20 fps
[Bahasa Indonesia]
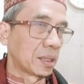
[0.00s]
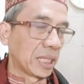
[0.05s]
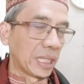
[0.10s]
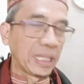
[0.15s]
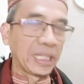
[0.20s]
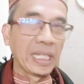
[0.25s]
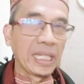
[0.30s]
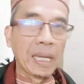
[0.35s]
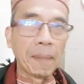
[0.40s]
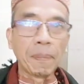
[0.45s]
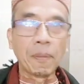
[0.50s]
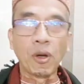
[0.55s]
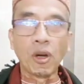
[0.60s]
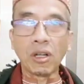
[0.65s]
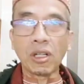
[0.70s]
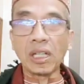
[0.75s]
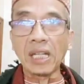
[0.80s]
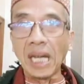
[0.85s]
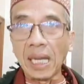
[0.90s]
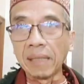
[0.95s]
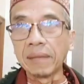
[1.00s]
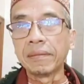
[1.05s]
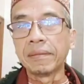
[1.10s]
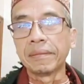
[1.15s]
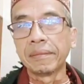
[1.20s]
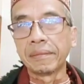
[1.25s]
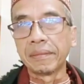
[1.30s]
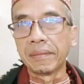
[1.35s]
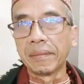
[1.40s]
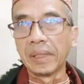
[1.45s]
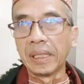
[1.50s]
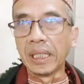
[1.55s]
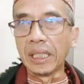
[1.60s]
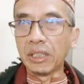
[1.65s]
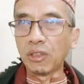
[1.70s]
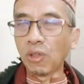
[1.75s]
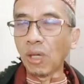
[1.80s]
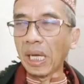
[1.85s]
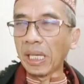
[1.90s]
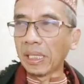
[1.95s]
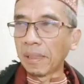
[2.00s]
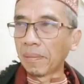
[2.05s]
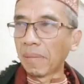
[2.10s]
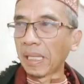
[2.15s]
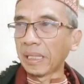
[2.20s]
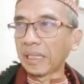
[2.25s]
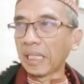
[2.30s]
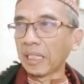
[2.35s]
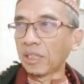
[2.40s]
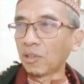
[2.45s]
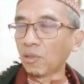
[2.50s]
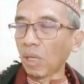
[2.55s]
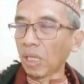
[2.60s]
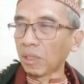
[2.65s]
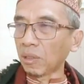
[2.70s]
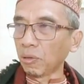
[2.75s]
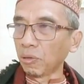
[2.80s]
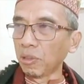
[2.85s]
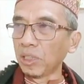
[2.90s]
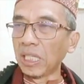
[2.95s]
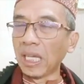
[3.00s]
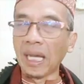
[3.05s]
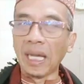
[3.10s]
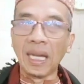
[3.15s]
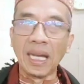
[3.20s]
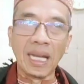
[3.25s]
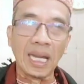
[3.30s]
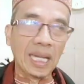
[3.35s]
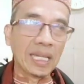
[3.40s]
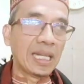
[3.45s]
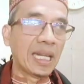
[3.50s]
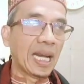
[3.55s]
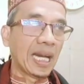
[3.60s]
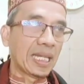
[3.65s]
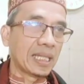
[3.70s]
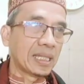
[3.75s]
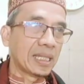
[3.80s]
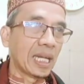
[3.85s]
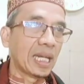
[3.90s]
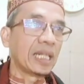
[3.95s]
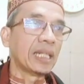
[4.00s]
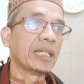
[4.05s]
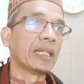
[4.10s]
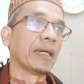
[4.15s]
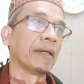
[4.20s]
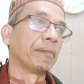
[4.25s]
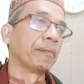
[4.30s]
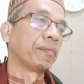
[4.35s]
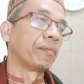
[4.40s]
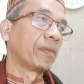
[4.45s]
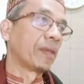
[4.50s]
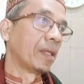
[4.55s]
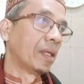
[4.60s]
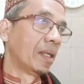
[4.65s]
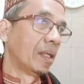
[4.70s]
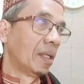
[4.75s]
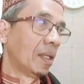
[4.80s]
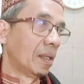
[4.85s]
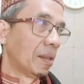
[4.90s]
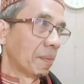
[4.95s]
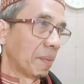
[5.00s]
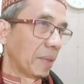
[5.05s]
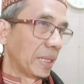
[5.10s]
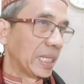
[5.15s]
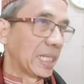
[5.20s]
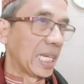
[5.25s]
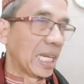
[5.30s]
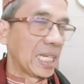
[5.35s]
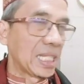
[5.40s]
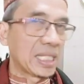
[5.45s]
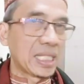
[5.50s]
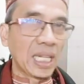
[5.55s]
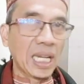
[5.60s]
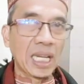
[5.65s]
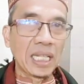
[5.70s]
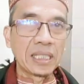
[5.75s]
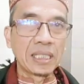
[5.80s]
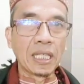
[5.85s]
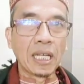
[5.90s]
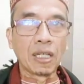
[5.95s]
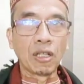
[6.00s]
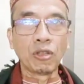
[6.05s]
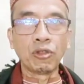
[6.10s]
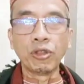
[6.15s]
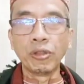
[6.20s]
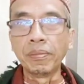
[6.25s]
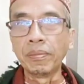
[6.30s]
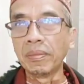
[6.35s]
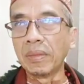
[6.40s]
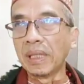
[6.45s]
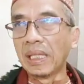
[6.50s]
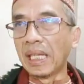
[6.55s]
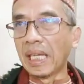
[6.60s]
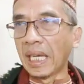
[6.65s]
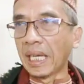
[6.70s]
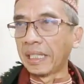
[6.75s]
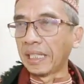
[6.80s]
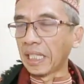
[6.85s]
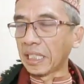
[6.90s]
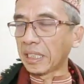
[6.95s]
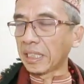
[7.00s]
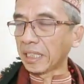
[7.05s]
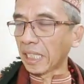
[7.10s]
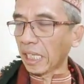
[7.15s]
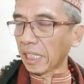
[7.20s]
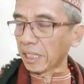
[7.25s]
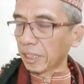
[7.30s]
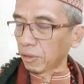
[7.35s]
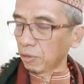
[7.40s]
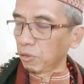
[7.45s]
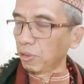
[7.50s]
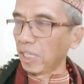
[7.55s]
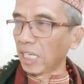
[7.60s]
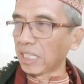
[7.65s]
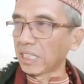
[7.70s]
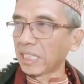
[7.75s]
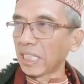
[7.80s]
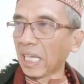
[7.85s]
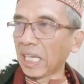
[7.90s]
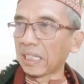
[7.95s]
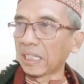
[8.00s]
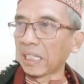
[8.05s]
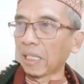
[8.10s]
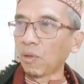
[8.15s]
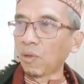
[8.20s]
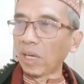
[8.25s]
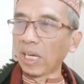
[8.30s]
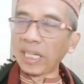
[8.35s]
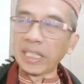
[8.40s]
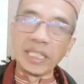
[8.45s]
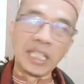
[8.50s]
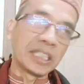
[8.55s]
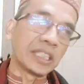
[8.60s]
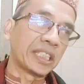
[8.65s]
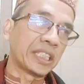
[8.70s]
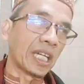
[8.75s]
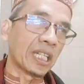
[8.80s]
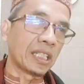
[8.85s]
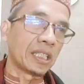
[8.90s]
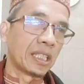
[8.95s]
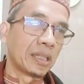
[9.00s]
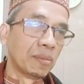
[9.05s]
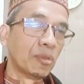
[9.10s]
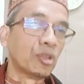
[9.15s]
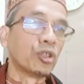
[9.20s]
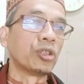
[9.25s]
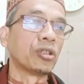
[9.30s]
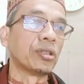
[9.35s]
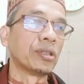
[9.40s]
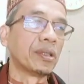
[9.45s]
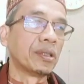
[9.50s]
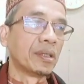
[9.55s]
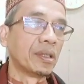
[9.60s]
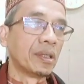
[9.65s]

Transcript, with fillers: Setiap orang itu ada batas waktunya, ada ajalnya. Fajaja ajaluhum la yastakhiruna sa'atan wa la yastakdimun